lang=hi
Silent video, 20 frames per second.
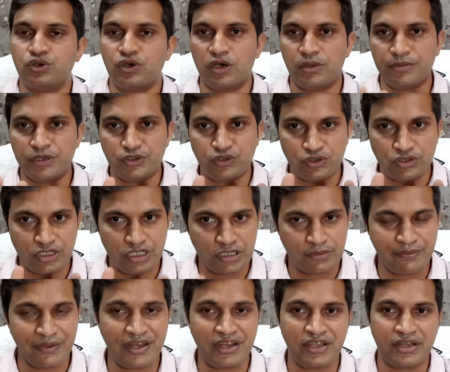तो हमें जो
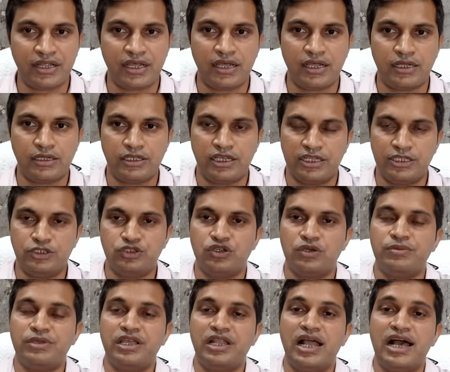ट्रीटमेंट लेना है यानी जो
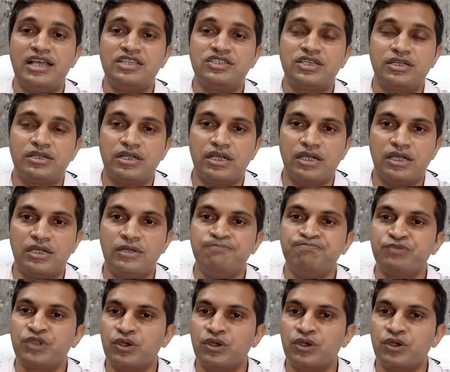हमें इलाज करना है